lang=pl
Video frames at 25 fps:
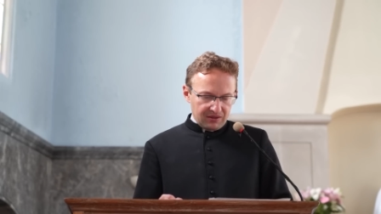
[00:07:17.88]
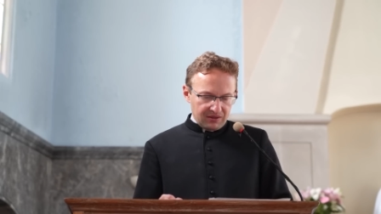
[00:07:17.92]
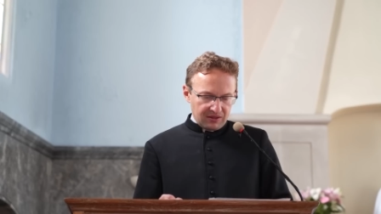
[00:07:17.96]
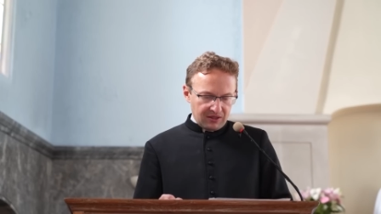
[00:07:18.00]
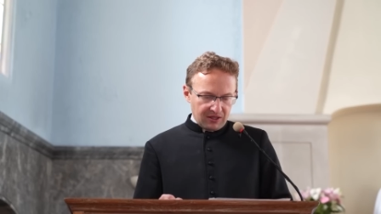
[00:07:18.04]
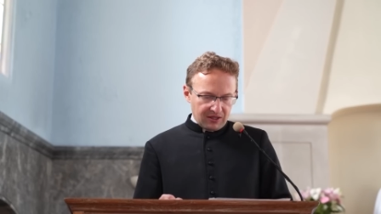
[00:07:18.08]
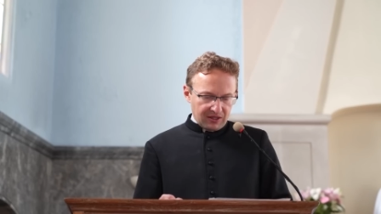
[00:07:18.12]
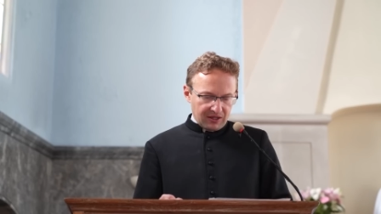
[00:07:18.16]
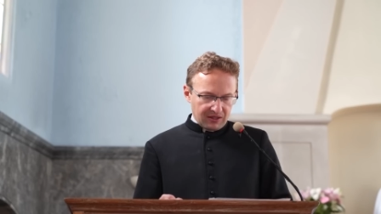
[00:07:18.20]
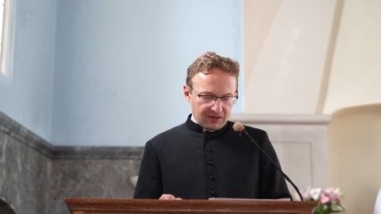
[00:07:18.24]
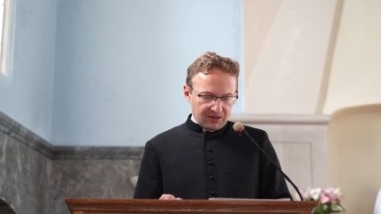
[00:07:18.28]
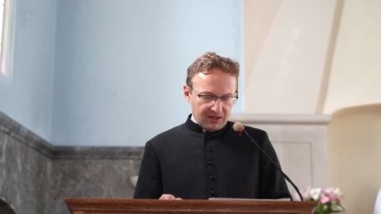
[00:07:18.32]

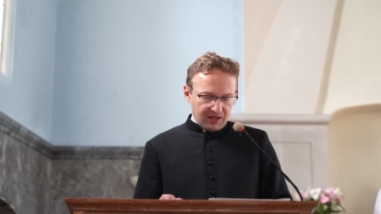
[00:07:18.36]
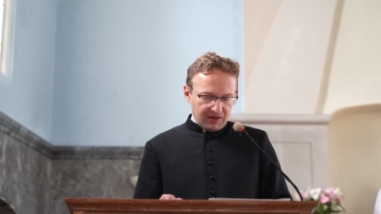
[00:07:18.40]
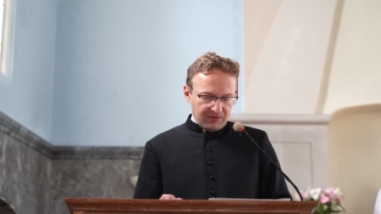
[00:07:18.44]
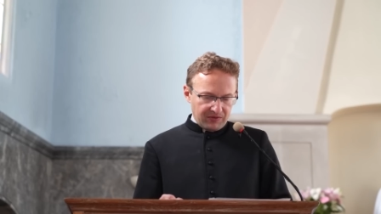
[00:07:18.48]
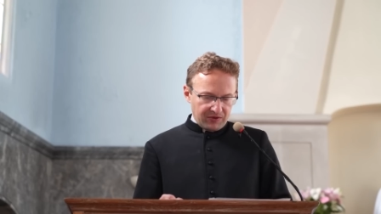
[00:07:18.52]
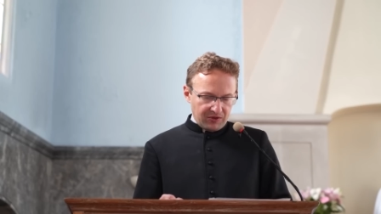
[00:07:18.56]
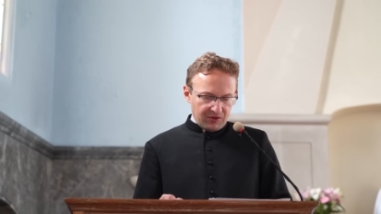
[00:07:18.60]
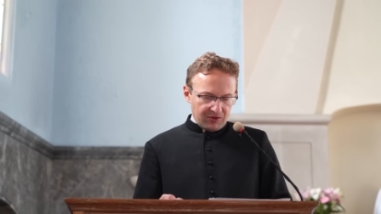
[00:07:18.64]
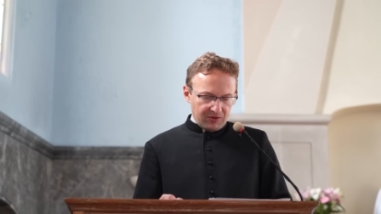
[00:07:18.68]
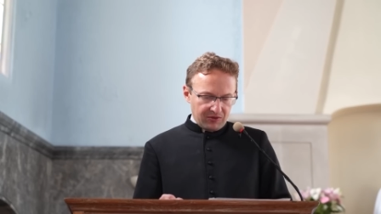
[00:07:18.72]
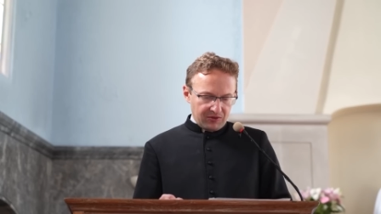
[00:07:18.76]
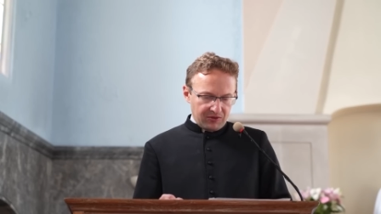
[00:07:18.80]
Nie tak
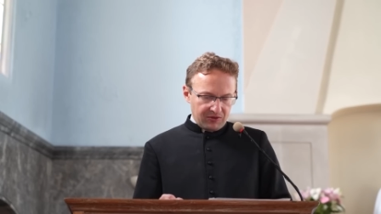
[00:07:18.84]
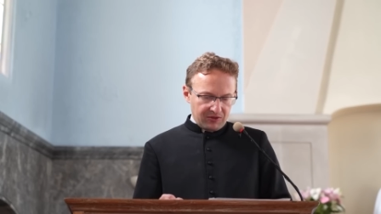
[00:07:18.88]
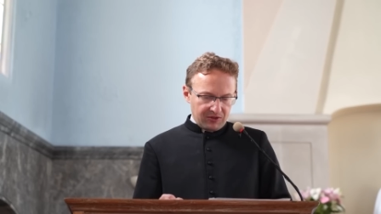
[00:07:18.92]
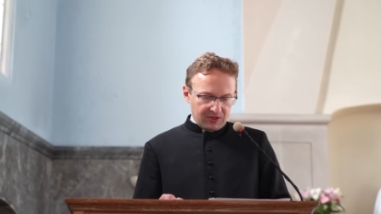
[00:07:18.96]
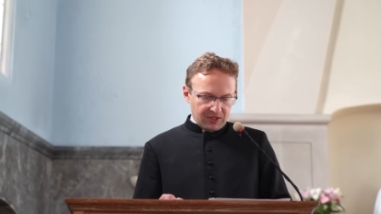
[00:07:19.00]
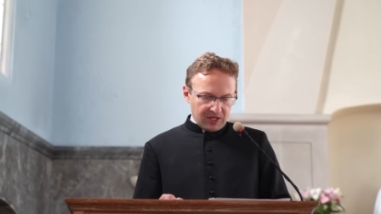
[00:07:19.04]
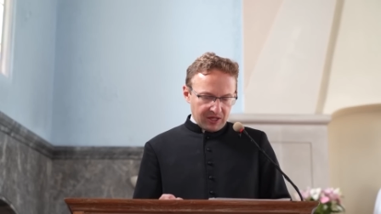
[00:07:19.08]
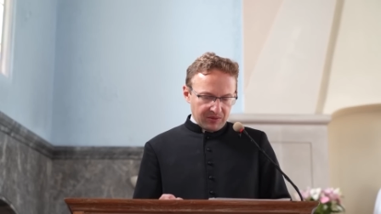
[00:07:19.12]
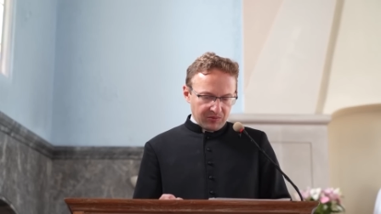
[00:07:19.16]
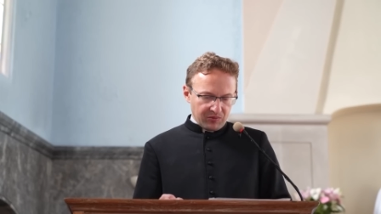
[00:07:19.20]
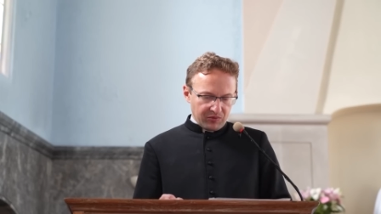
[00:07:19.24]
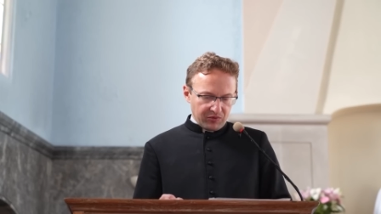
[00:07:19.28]
dawno
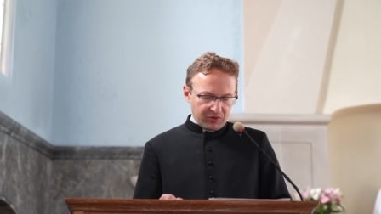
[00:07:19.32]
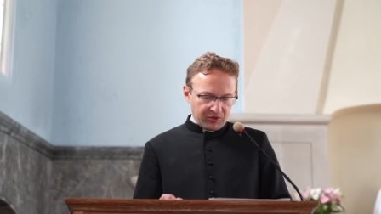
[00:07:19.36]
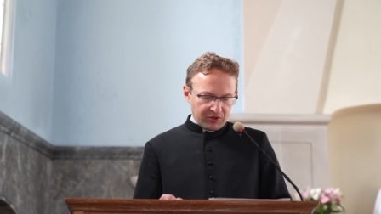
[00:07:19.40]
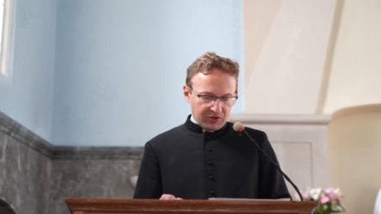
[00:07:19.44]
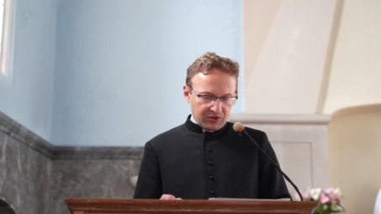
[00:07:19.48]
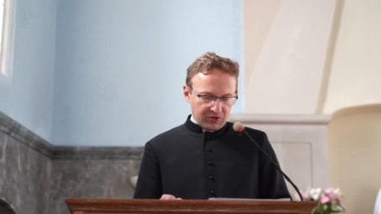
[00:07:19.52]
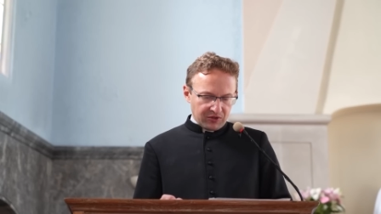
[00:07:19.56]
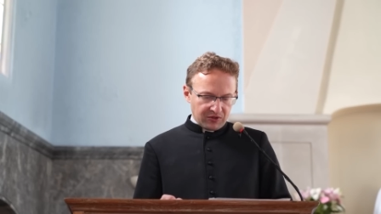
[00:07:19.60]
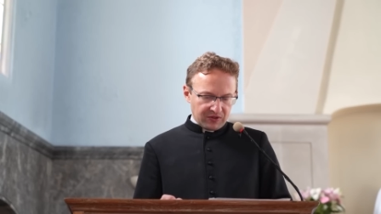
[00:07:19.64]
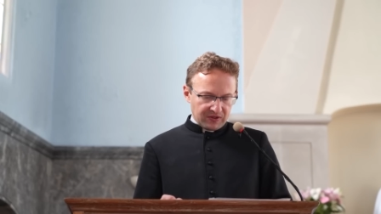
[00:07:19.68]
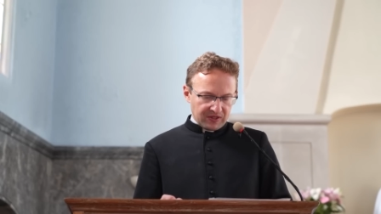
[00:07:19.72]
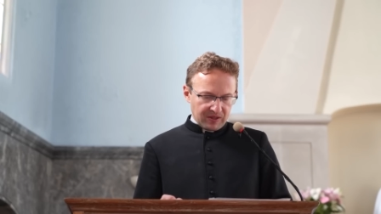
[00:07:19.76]
temu
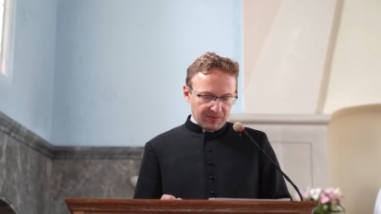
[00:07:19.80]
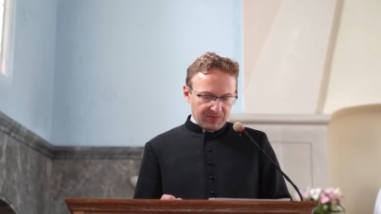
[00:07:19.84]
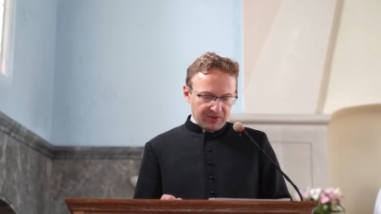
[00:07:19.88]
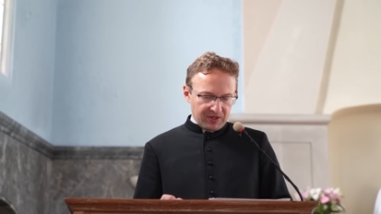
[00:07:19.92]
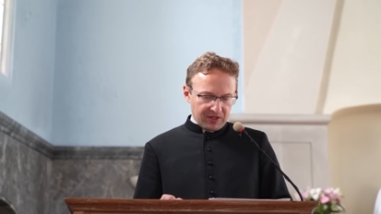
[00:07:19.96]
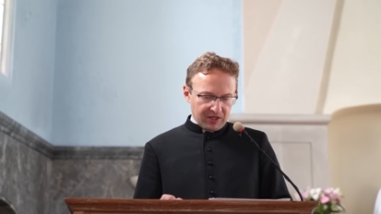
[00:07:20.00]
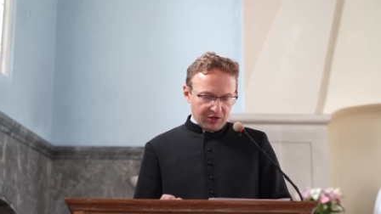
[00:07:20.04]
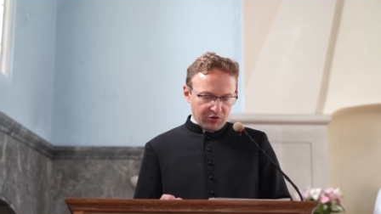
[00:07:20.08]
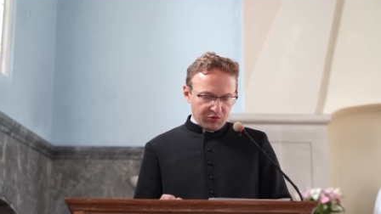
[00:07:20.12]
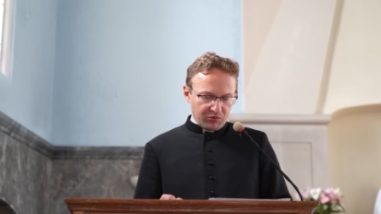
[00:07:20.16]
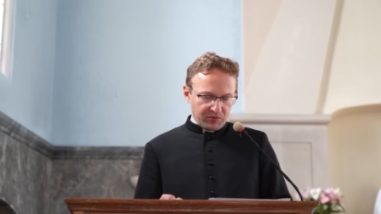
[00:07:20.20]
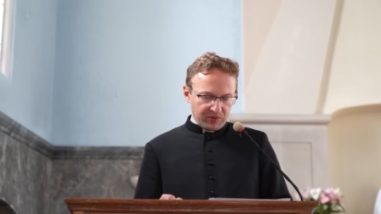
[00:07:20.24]
ktoś
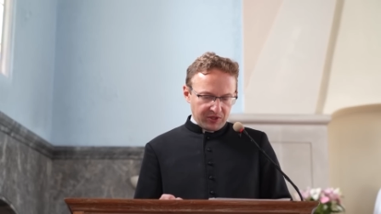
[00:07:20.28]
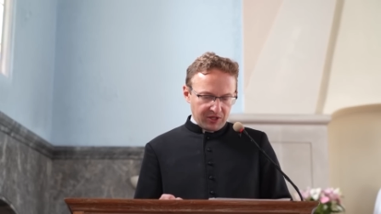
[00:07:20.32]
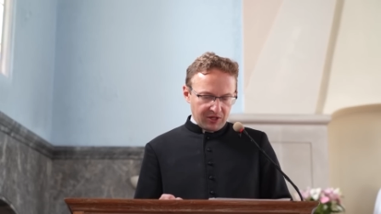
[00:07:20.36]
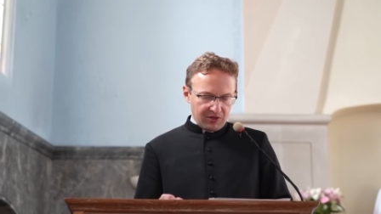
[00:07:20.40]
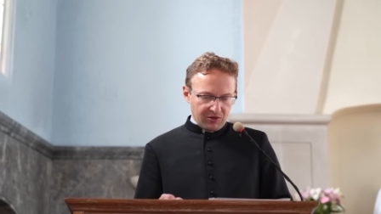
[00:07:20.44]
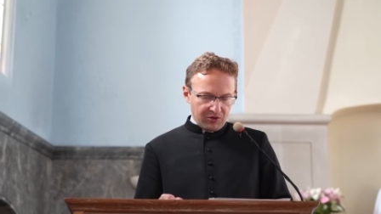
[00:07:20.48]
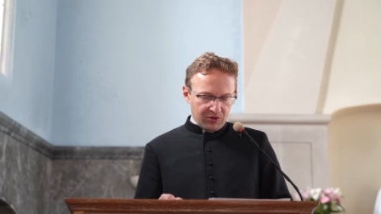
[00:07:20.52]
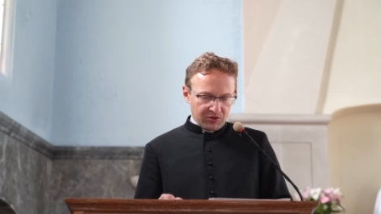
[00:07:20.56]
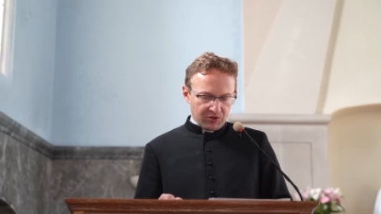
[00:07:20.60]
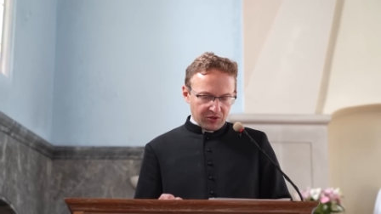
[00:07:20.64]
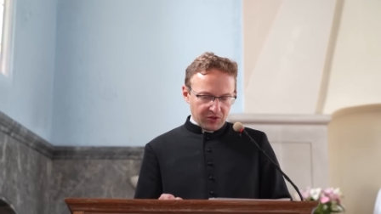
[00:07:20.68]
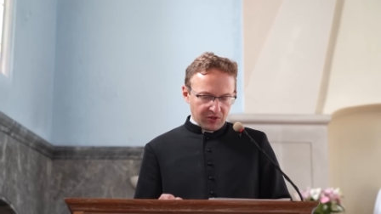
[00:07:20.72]
zapytał
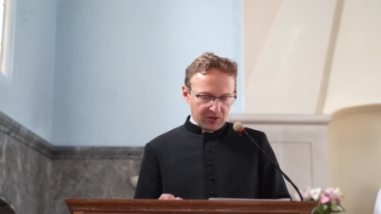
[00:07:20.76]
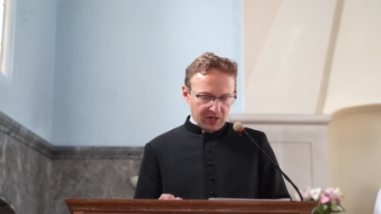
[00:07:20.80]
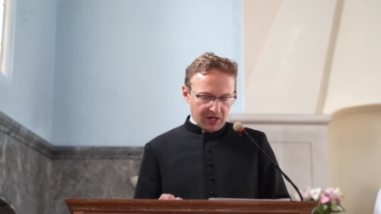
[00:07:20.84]
mnie o to,